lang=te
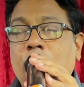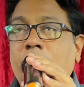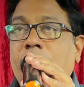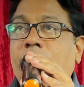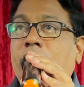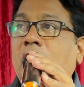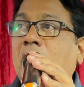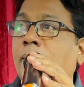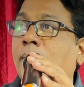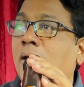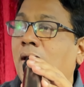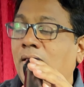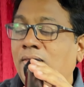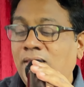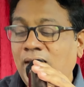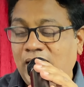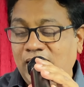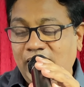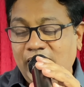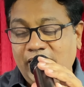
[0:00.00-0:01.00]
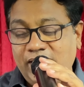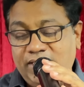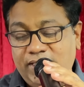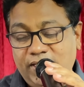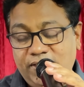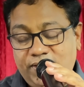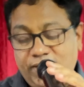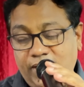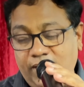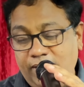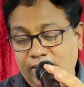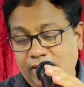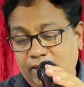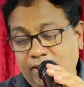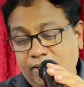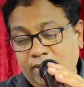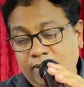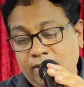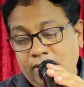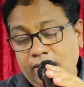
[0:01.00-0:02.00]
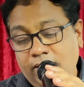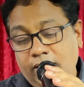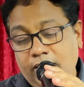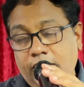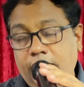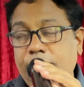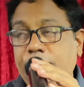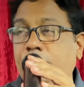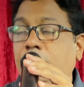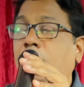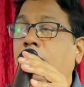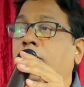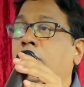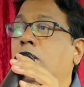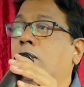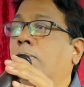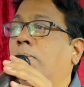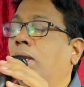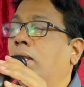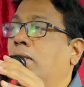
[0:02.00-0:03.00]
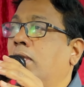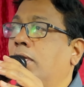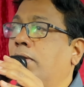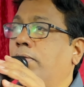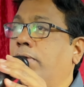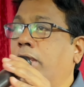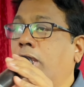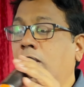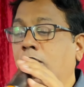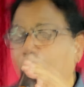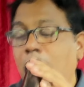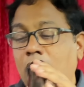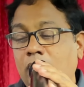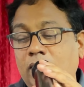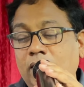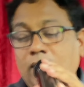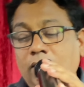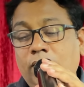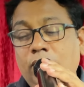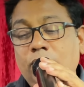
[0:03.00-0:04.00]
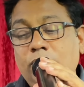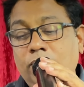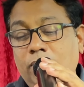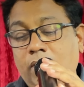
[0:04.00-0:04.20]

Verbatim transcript: గుడ్ ఫ్రైడే మనందరికీ దయచేసి ఈ శిలువ మీద పలికినటువంటి ఏడు మాటలను